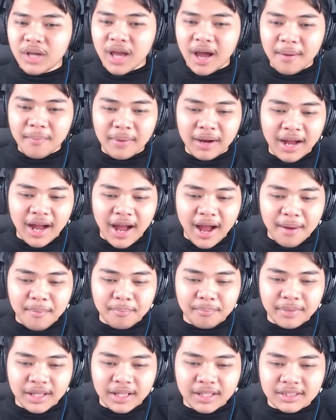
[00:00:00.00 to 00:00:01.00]

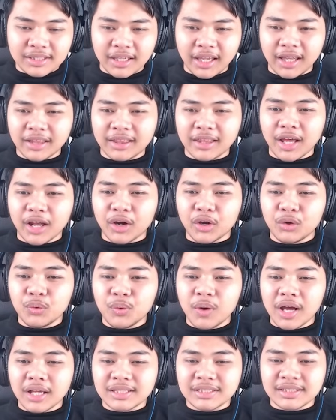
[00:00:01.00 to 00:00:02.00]
mengambil sekitar 2
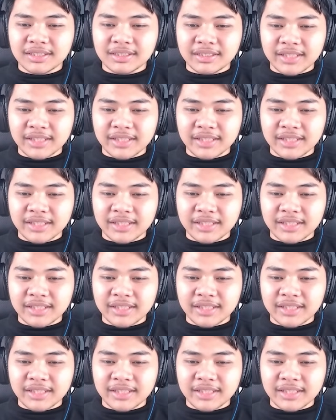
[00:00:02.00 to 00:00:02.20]
stack